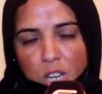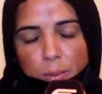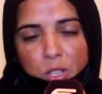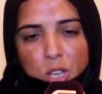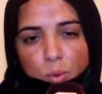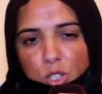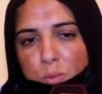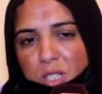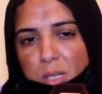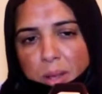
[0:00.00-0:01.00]
الا ما جابونيش
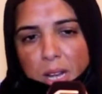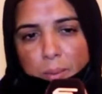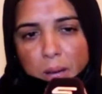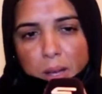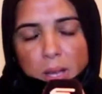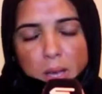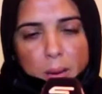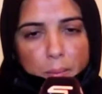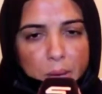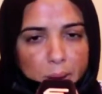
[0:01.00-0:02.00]
من تمراكبه
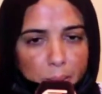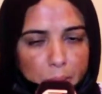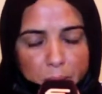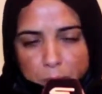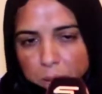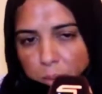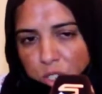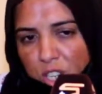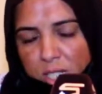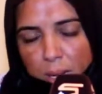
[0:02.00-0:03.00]
ما, ما, ما
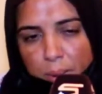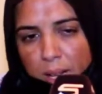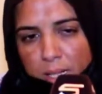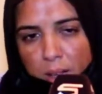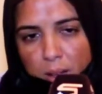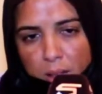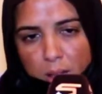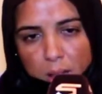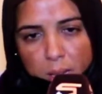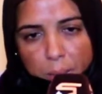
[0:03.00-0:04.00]
نمشي لتا بلاصه
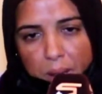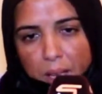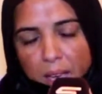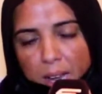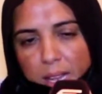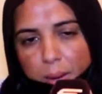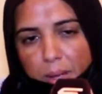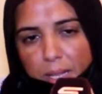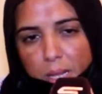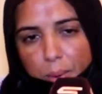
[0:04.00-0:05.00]
دابا انا حاليا
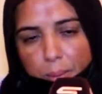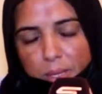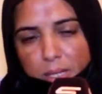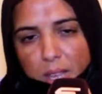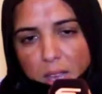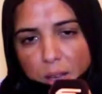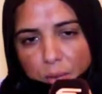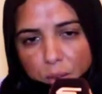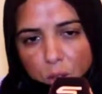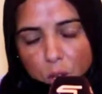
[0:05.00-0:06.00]
معذبه
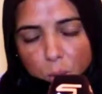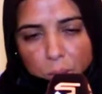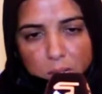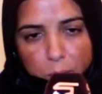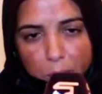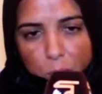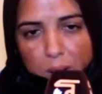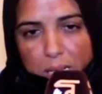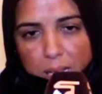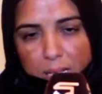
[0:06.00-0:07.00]
بزاف معذبه
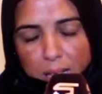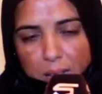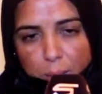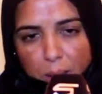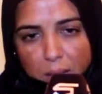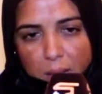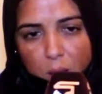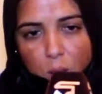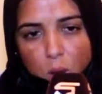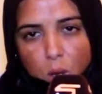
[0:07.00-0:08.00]
الوالده ديالي معايا
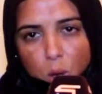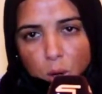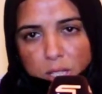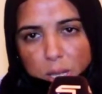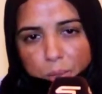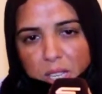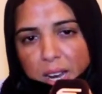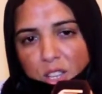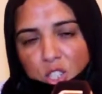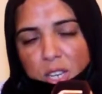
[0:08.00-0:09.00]
وعذبت
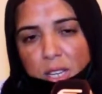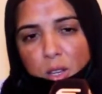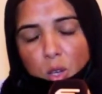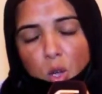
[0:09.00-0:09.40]
راجلي